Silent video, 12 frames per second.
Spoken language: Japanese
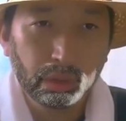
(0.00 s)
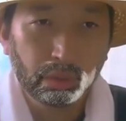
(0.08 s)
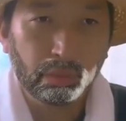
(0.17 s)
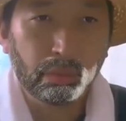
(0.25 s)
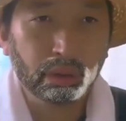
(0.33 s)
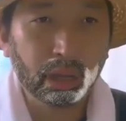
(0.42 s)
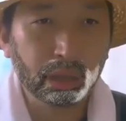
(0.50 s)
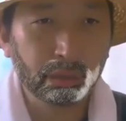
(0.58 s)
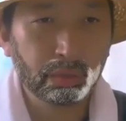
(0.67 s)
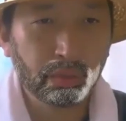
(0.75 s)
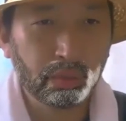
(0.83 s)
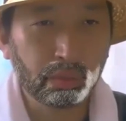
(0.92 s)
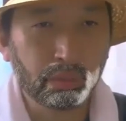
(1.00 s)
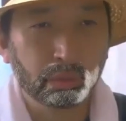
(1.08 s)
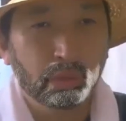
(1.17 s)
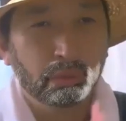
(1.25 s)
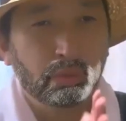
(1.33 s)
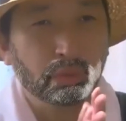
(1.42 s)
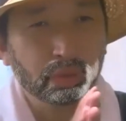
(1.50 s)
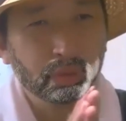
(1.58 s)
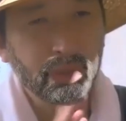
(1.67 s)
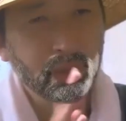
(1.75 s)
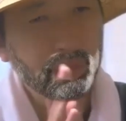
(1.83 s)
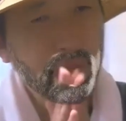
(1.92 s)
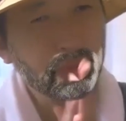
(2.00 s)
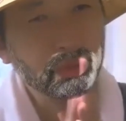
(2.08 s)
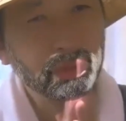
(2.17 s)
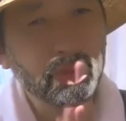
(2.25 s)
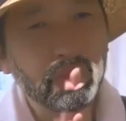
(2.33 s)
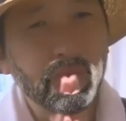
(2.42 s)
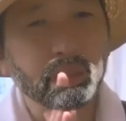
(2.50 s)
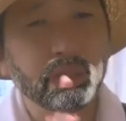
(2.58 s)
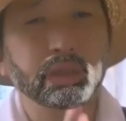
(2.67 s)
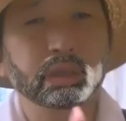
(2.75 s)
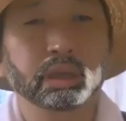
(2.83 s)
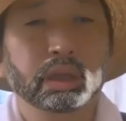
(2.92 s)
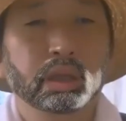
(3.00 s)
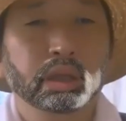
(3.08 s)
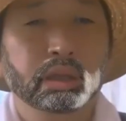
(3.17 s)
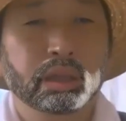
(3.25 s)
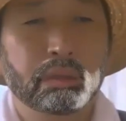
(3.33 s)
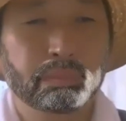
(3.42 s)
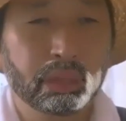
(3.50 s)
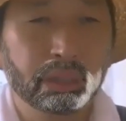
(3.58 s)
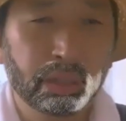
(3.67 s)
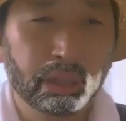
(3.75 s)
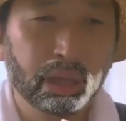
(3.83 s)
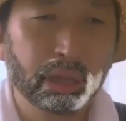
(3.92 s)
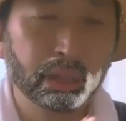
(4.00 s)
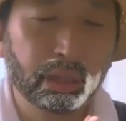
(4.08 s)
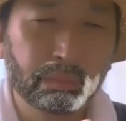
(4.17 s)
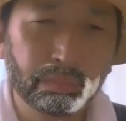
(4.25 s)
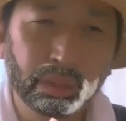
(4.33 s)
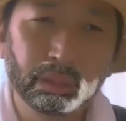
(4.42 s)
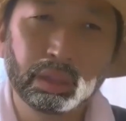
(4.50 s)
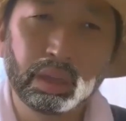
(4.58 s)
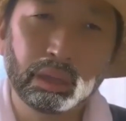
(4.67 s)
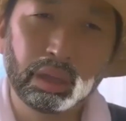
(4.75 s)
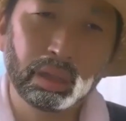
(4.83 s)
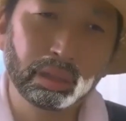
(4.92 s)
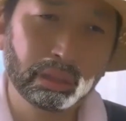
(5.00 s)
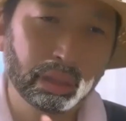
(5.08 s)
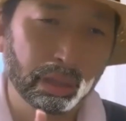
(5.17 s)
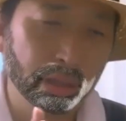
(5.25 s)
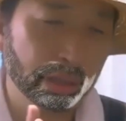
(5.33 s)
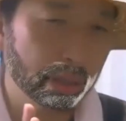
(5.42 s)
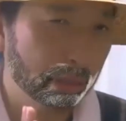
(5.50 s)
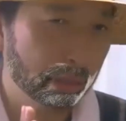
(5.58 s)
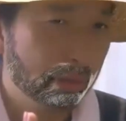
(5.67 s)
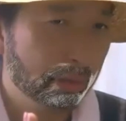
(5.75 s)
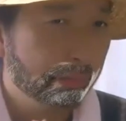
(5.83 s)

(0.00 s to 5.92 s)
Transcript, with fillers: おらよ、国民一人一人に何万だ、何万だって、